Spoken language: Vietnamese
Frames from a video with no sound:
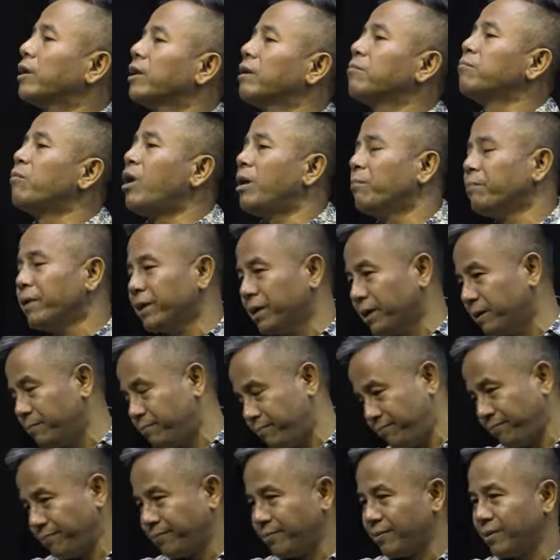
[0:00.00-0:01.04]
đã răng mồm đấy hả
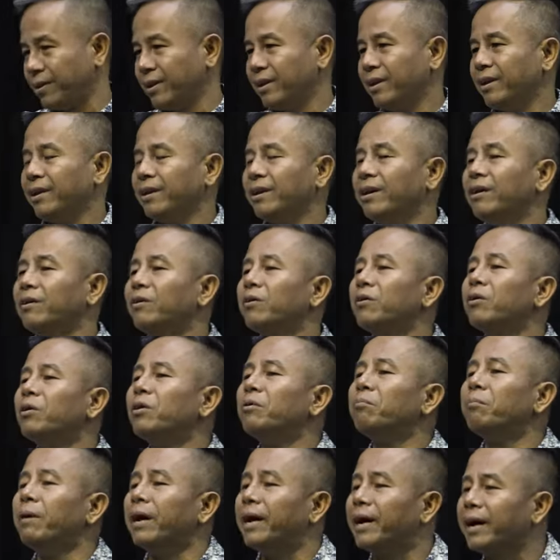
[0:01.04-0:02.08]

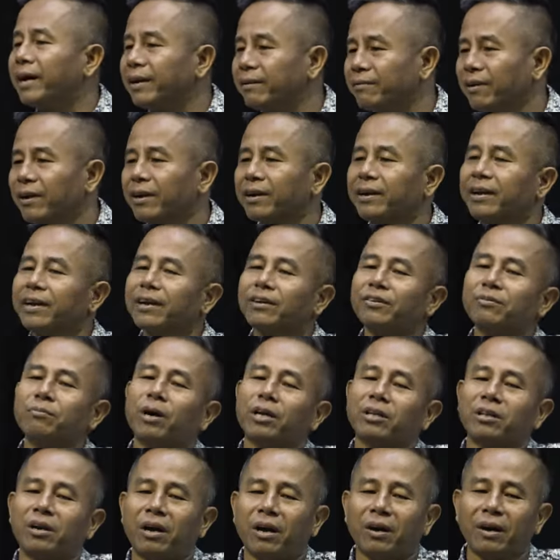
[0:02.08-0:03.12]
ô mẹ nó kê
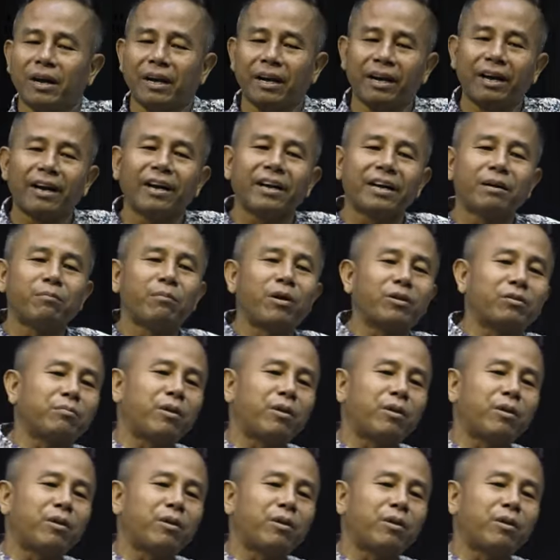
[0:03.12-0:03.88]
smart trăng á kê mò